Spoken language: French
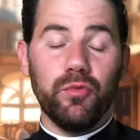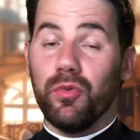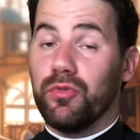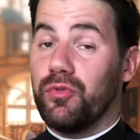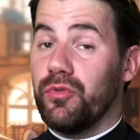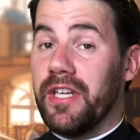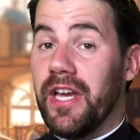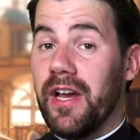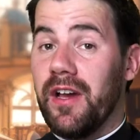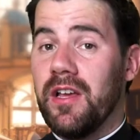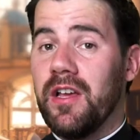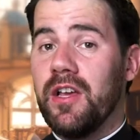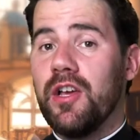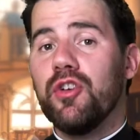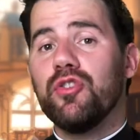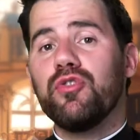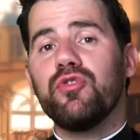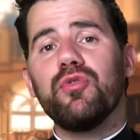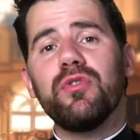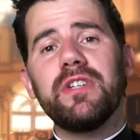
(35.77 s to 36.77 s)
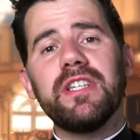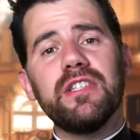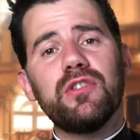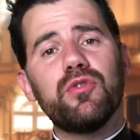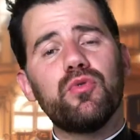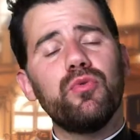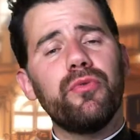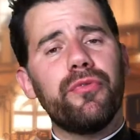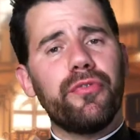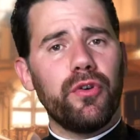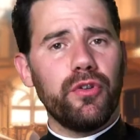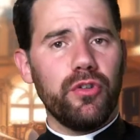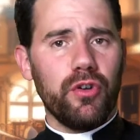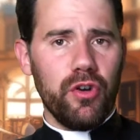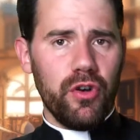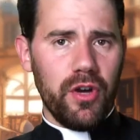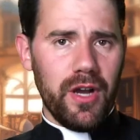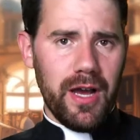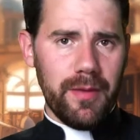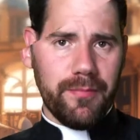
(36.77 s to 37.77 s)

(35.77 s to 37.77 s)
ou en tout cas ceux qui souffrent dans leur